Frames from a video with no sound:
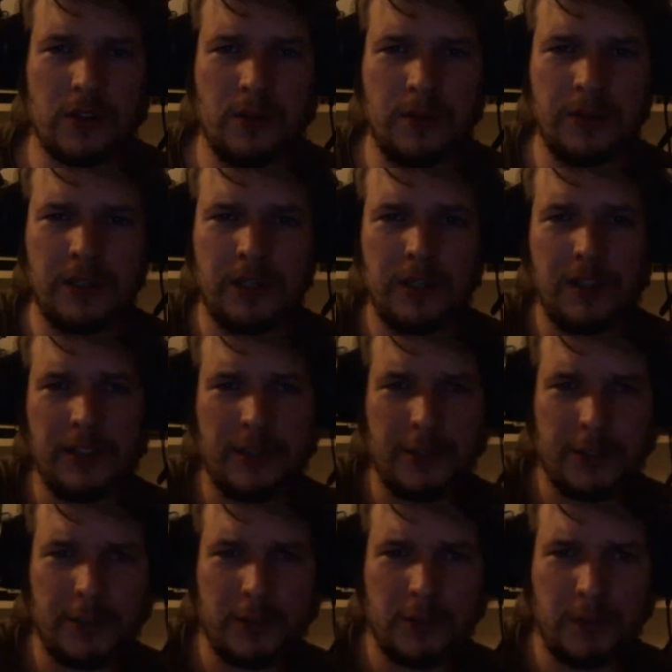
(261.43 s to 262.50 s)
butelki
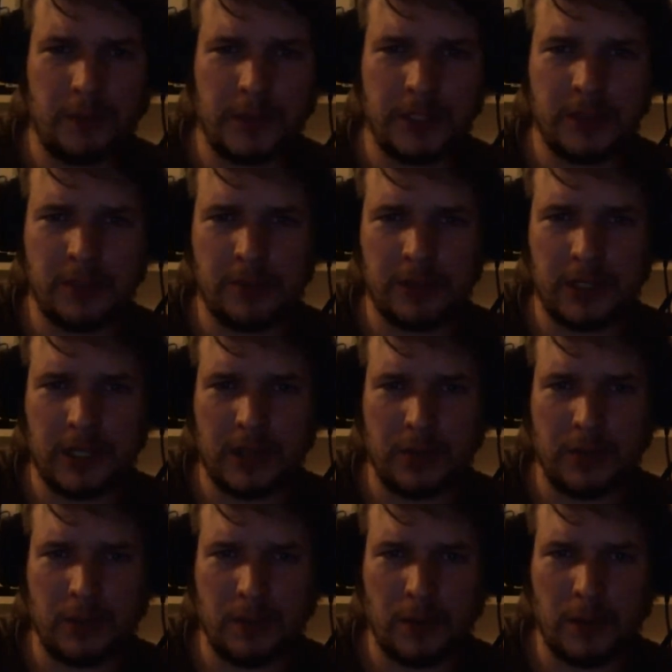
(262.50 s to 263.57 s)
0,75, butelki
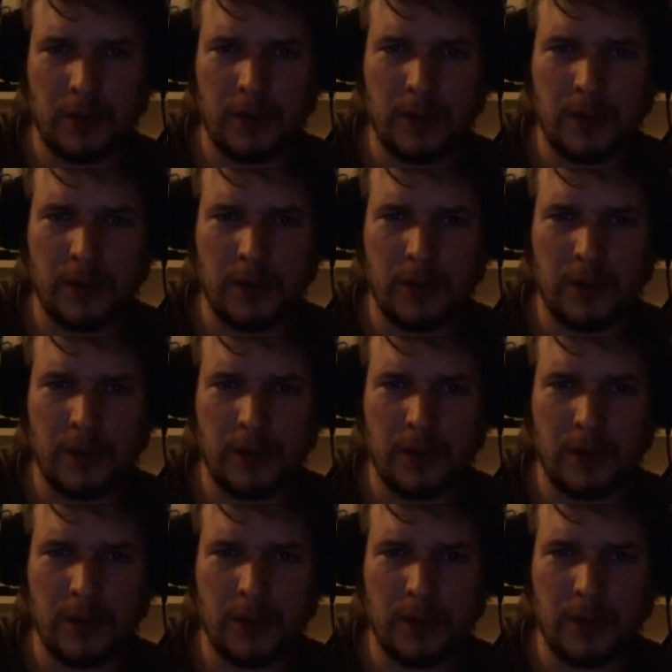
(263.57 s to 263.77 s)
monopolowe.